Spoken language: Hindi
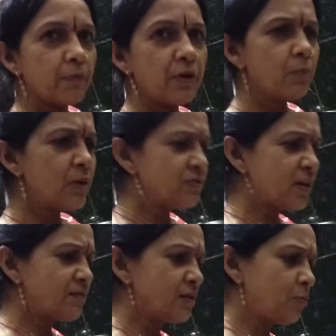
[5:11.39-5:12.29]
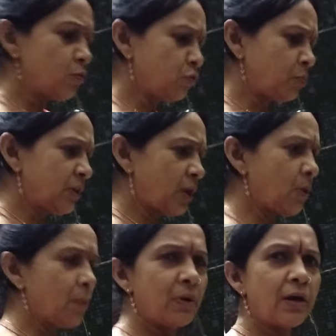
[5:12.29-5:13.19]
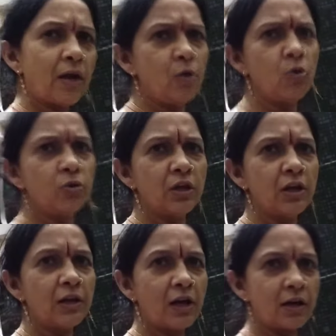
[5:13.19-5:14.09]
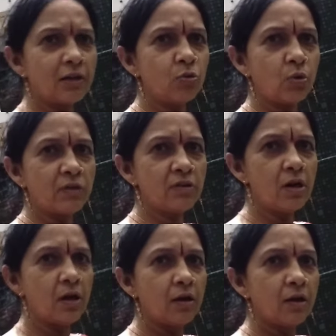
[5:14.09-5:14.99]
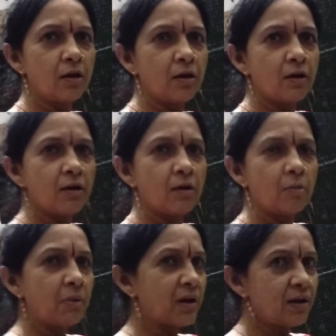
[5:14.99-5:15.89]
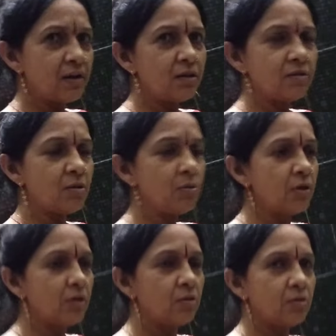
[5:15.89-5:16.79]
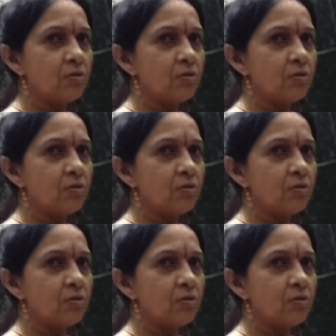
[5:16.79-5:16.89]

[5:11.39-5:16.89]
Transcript: फिर बस ऐसे ही उस पर तवा पर डालो तेल लगा के थोड़ा सा जैसे पराठे बनाते वैसे बनाते पराठे जैसे वही